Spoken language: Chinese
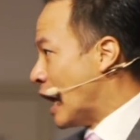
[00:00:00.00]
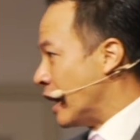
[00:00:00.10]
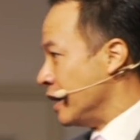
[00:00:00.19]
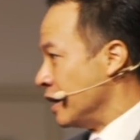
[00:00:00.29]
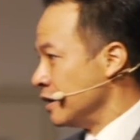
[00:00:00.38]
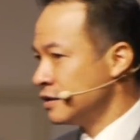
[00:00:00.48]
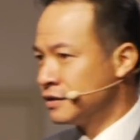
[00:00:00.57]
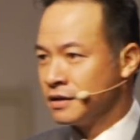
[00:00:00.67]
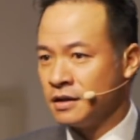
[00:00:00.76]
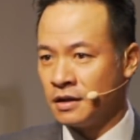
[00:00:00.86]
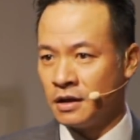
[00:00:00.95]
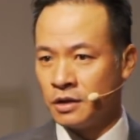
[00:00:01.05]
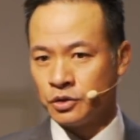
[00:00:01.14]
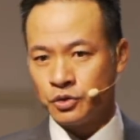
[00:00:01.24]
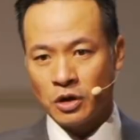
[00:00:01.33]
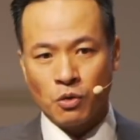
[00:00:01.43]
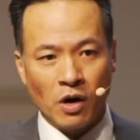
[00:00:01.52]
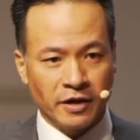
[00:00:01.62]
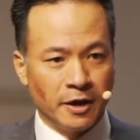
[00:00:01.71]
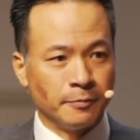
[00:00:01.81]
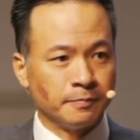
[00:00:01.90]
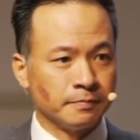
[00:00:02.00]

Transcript: 哪里？去到旷野，